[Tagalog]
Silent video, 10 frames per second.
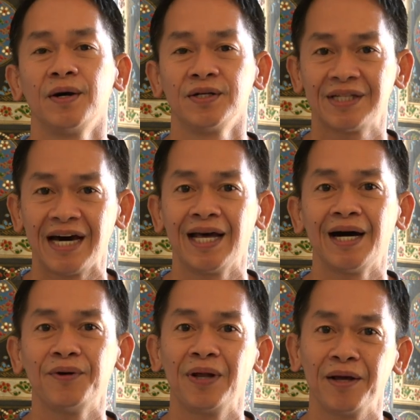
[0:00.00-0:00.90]

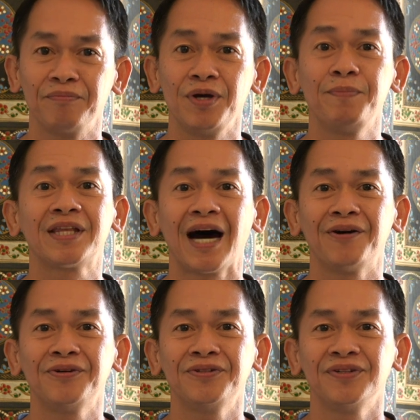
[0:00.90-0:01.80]
Sana walang
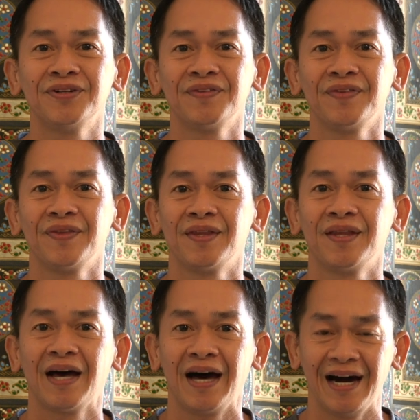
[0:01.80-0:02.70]
bibitaw
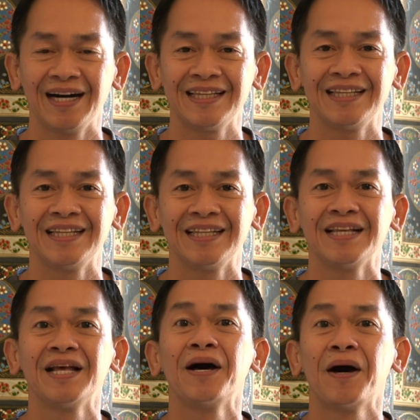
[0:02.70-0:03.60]
at
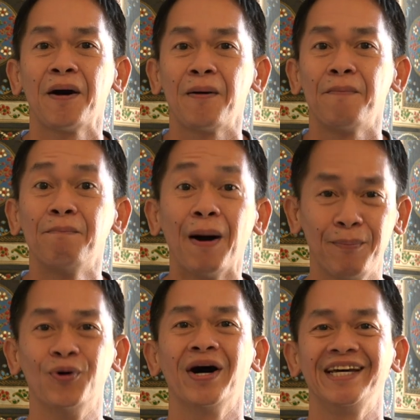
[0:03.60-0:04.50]

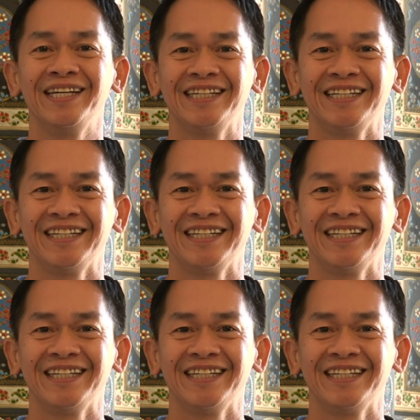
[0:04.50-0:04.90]
mabuhay.